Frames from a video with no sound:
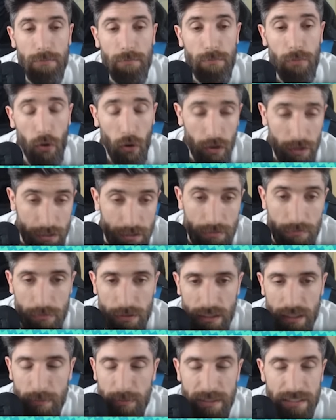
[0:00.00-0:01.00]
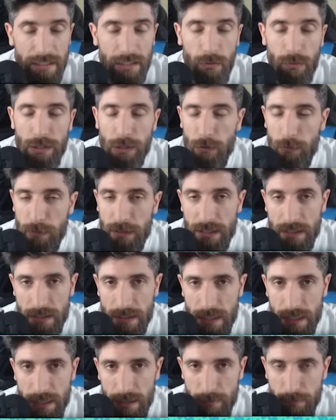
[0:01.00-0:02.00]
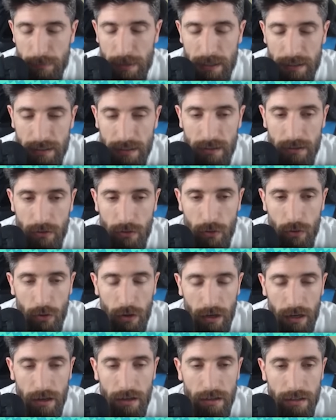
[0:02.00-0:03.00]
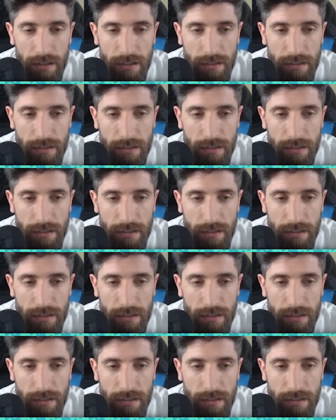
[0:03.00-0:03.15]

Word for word: Poi, chiaramente da qui a un mese manca ancora